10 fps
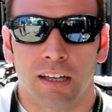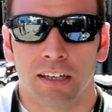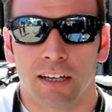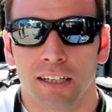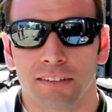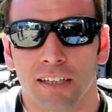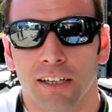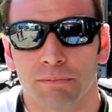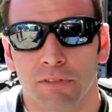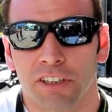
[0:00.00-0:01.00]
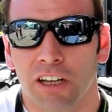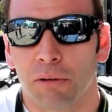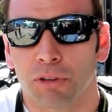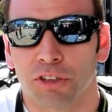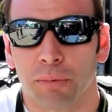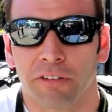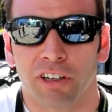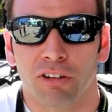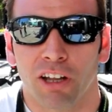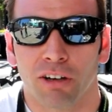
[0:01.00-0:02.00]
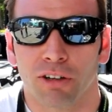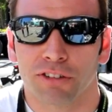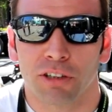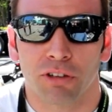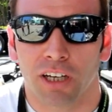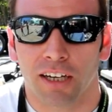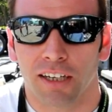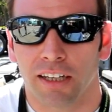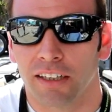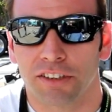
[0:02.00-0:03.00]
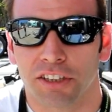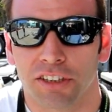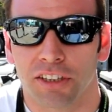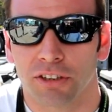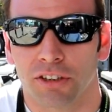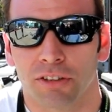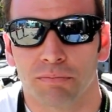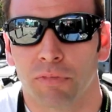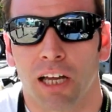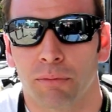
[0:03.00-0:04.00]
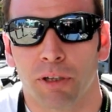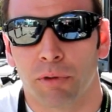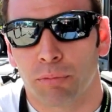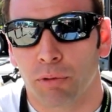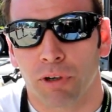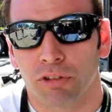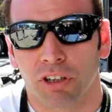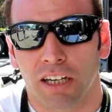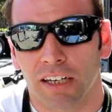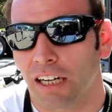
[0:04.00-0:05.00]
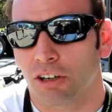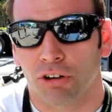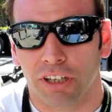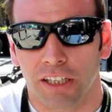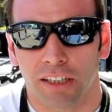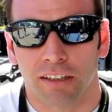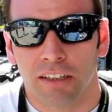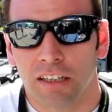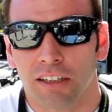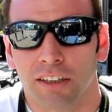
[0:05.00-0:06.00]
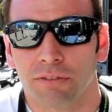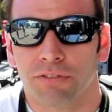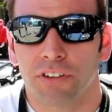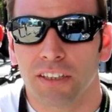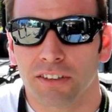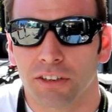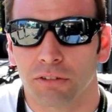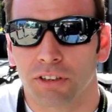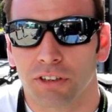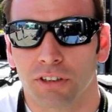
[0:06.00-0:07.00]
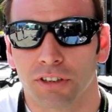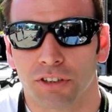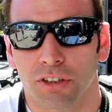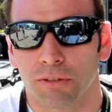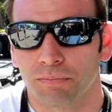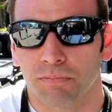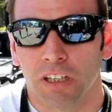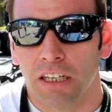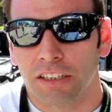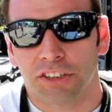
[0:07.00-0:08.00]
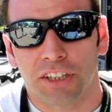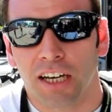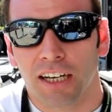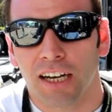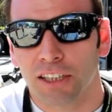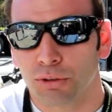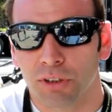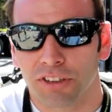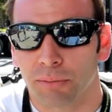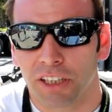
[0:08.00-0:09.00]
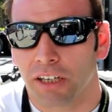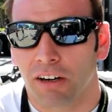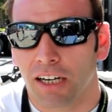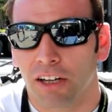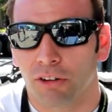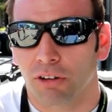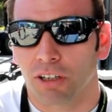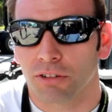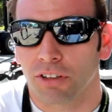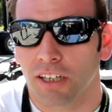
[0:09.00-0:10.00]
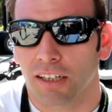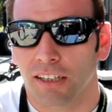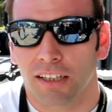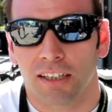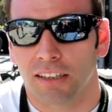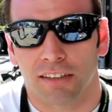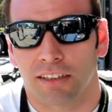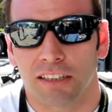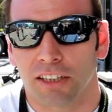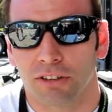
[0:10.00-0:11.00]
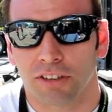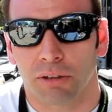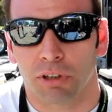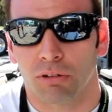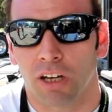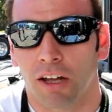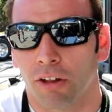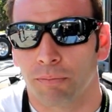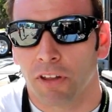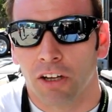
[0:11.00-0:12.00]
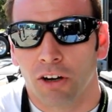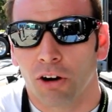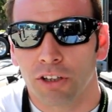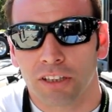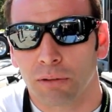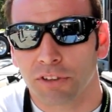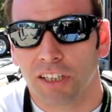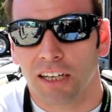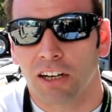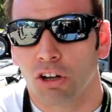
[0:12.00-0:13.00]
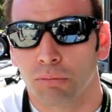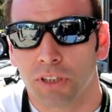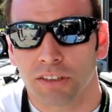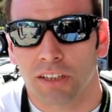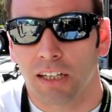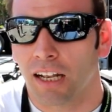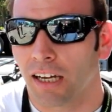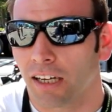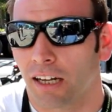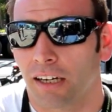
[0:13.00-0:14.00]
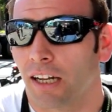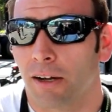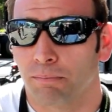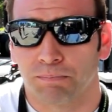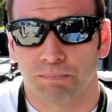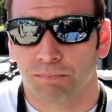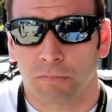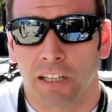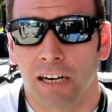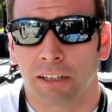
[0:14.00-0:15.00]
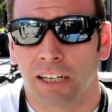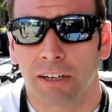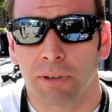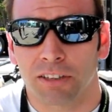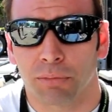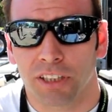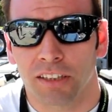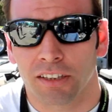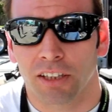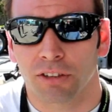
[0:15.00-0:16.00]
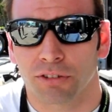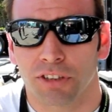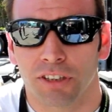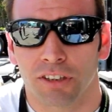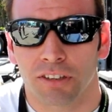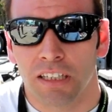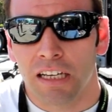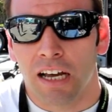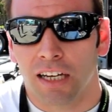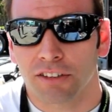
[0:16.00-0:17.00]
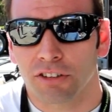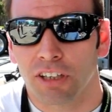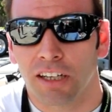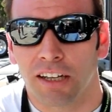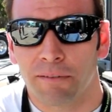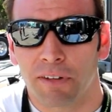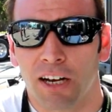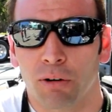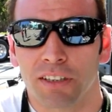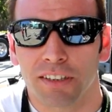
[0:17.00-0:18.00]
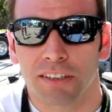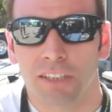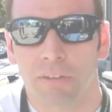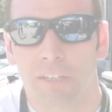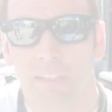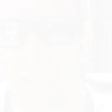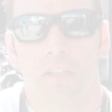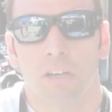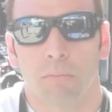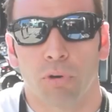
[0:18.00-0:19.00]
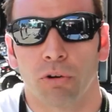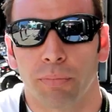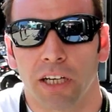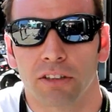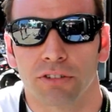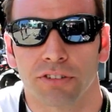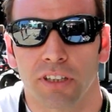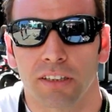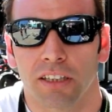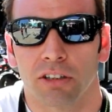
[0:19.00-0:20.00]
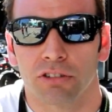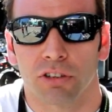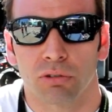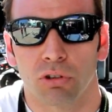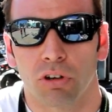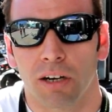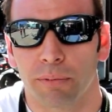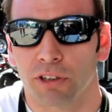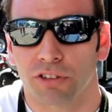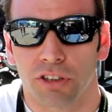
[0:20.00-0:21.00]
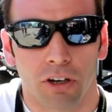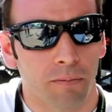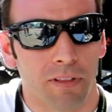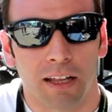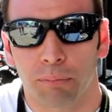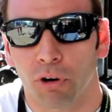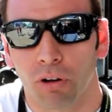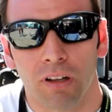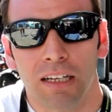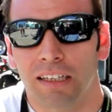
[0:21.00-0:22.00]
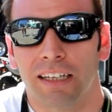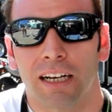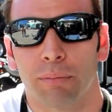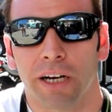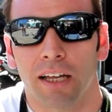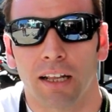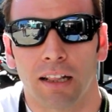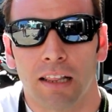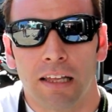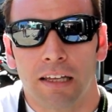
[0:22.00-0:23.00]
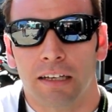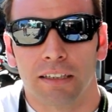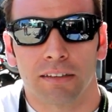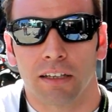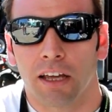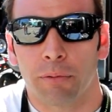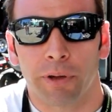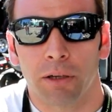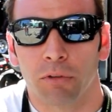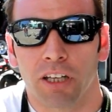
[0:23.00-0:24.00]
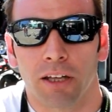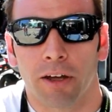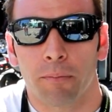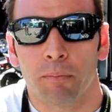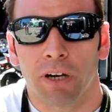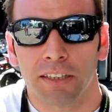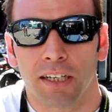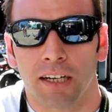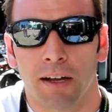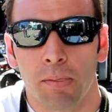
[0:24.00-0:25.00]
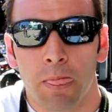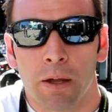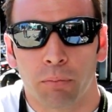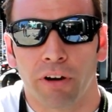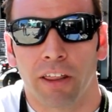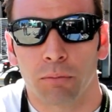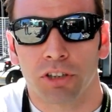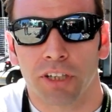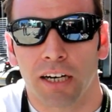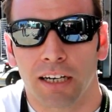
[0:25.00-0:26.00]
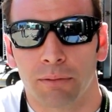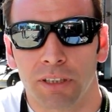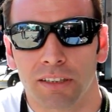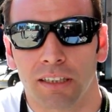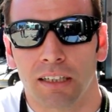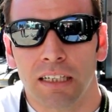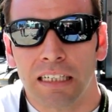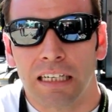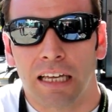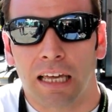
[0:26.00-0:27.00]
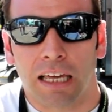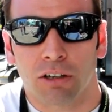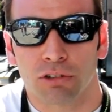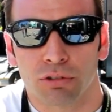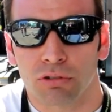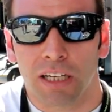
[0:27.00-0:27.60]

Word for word: en casa estábamos siempre vinculados con los autos de carrera de chiquitito. Me armé mi propio auto de carrera, corrí en Fiat 128. Llegué acá, estuve siempre trabajando con autos de carrera y tratando de estar vinculado. Hoy estamos acá en Long Beach, en la carrera, una de las carreras más importantes de Estados Unidos, haciéndole el aguante a Esteban. Por un pequeño incidente quedó en segundo lugar, pero si no, la pole era para él. Este, esperemos que mañana pueda demostrar realmente eh, con su